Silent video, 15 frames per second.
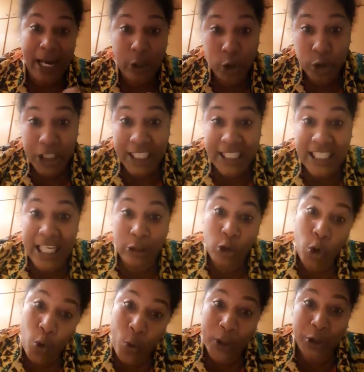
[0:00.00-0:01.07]
los
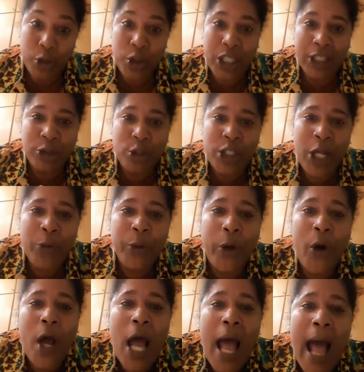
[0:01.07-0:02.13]
300 o 400 euros,
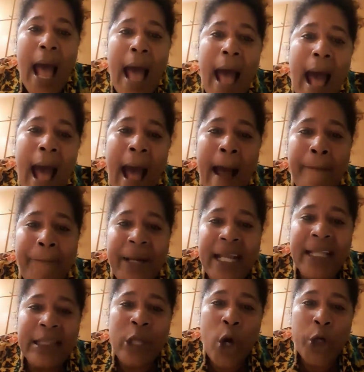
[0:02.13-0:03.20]

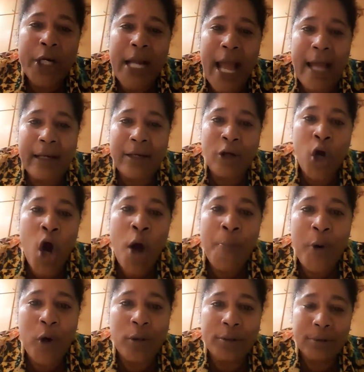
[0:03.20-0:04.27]
aprende a ahorrar.
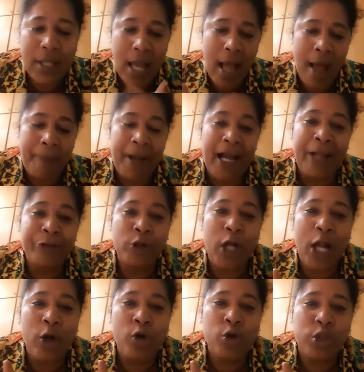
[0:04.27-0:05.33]
¿Cómo? Apagando
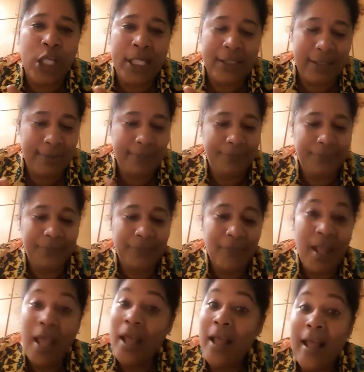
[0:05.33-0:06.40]
las luces,
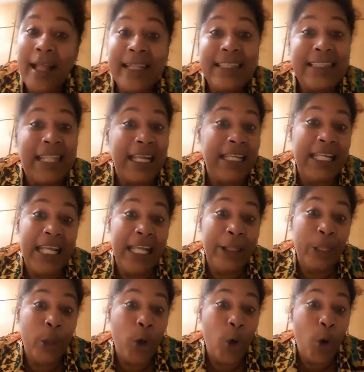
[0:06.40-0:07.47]

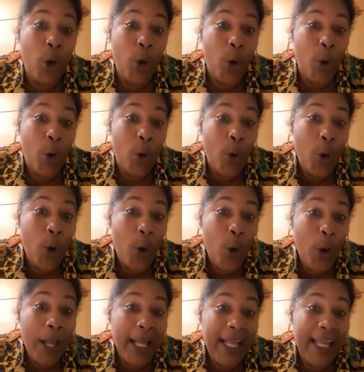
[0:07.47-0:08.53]
teniendo
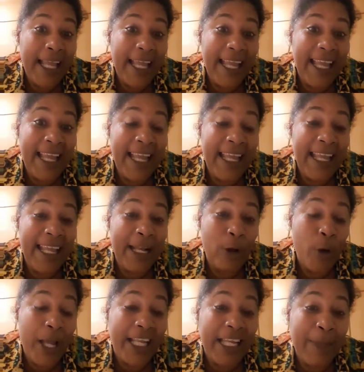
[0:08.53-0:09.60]
eh, eh,
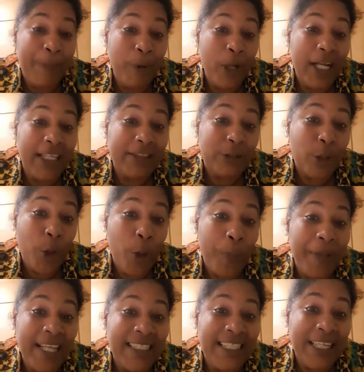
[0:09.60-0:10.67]
los equipos
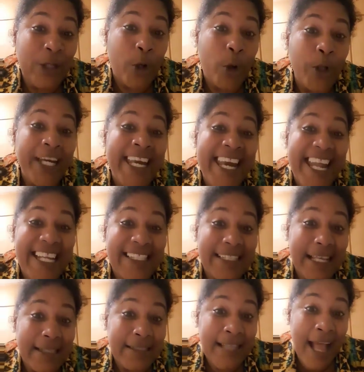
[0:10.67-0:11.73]
electrodomésticos
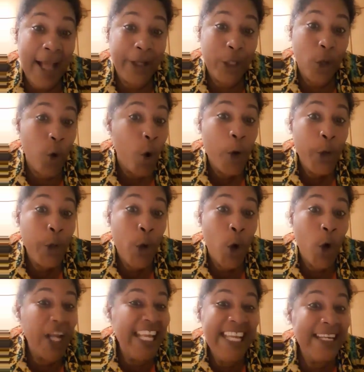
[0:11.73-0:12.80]
necesarios,
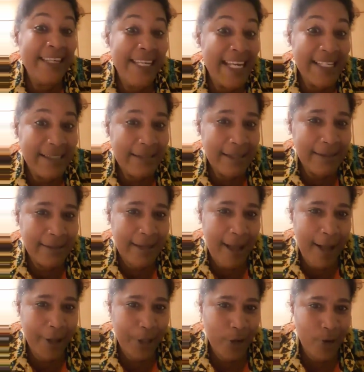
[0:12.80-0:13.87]
no
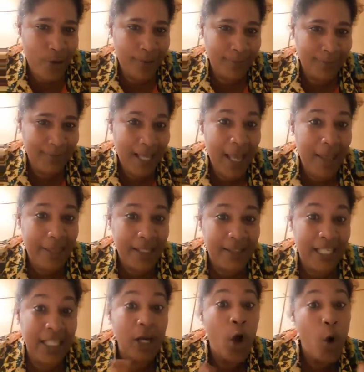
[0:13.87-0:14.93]
innecesarios. Es
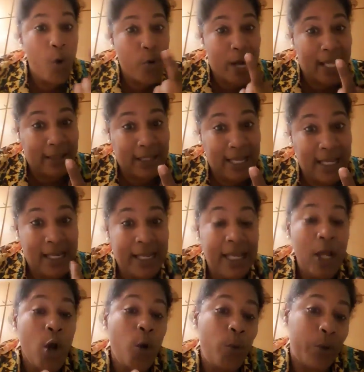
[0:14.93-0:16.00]
decir, una
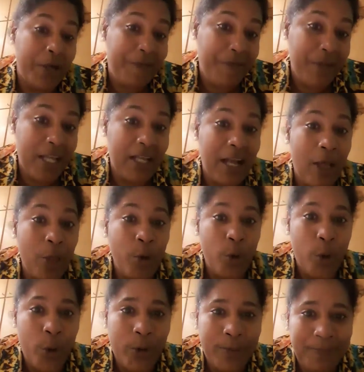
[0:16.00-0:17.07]
tele, un
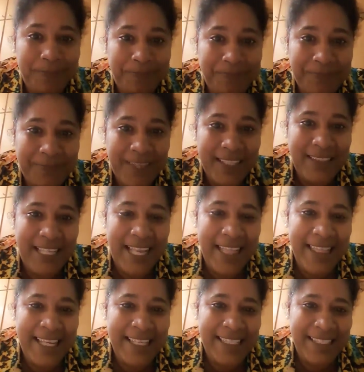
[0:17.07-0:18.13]
refrigerador,
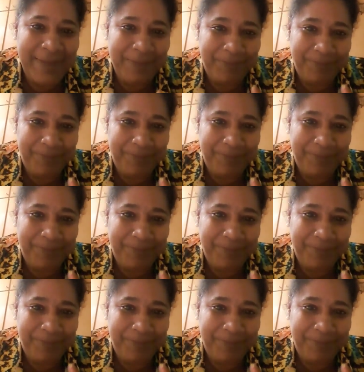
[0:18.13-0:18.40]
¿entiendes?